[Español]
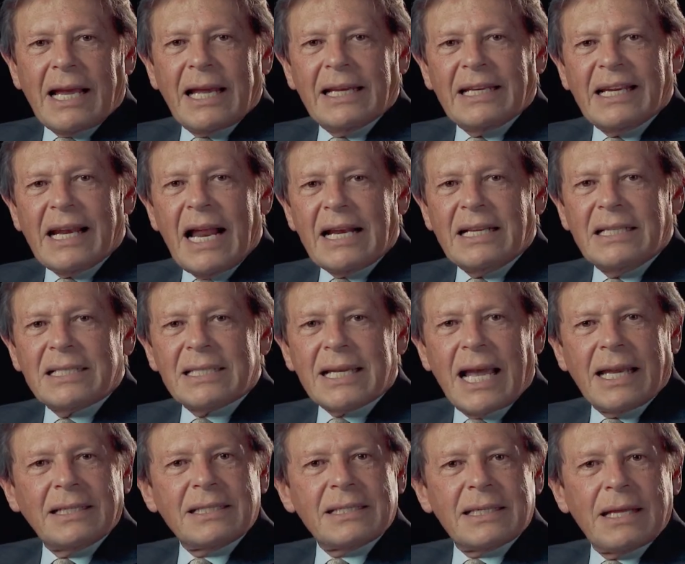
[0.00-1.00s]
a generar
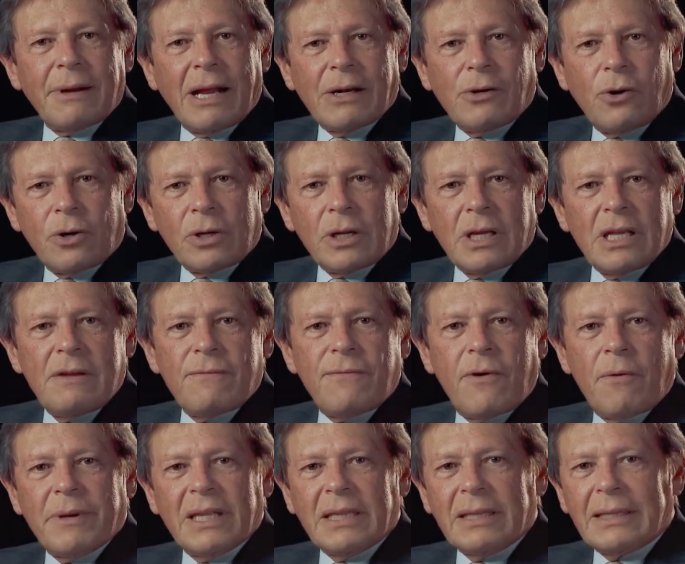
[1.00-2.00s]
insights de valor y
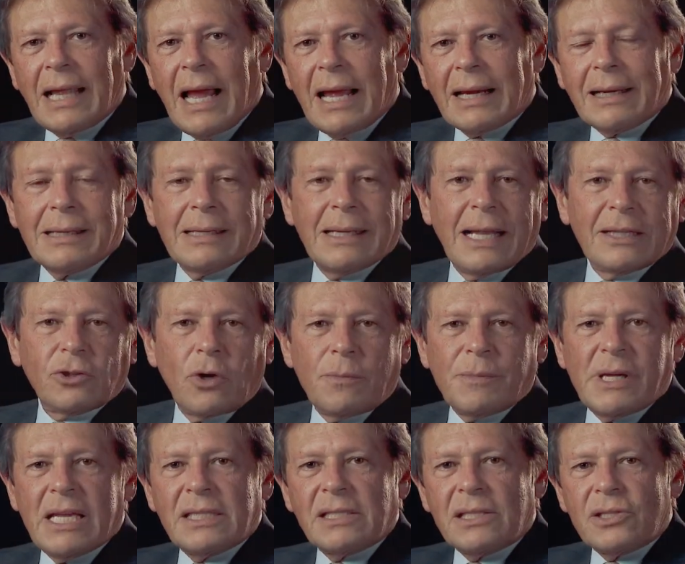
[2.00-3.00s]
fomentar la
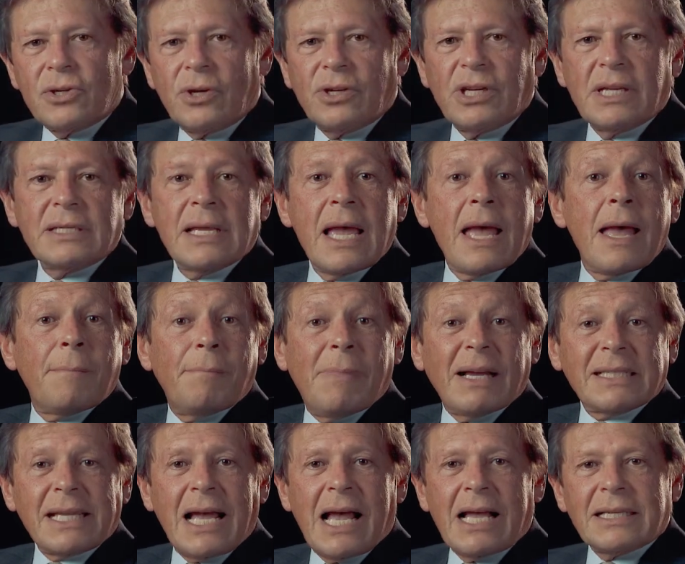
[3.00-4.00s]
toma de decisiones
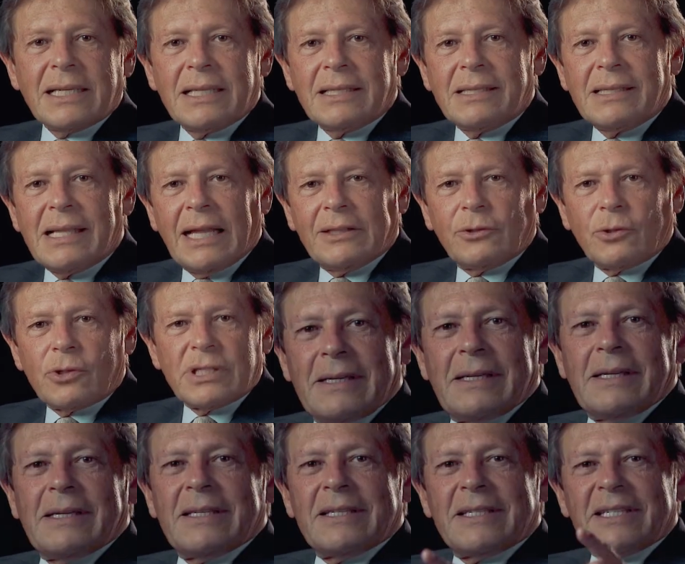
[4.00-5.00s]
basadas en datos.
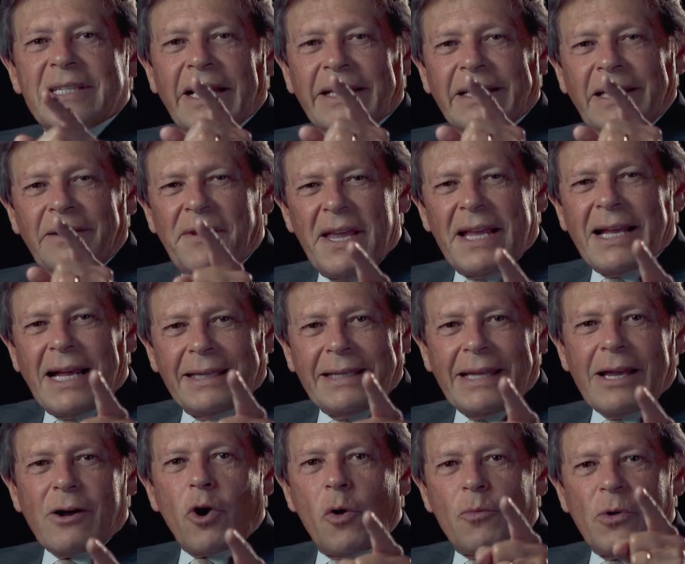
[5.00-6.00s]

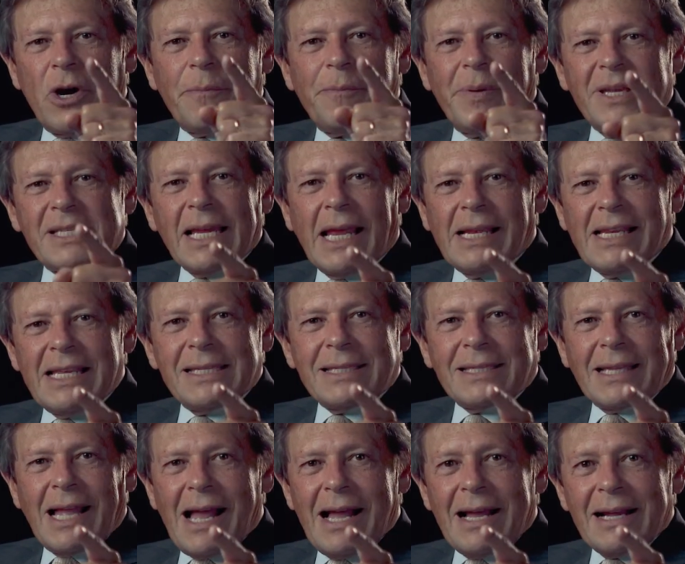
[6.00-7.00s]
Certifícate como
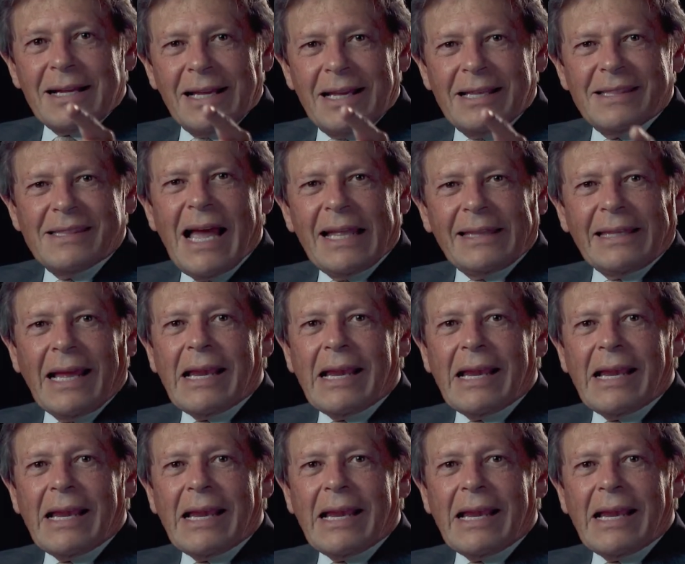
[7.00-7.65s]
especialista en Data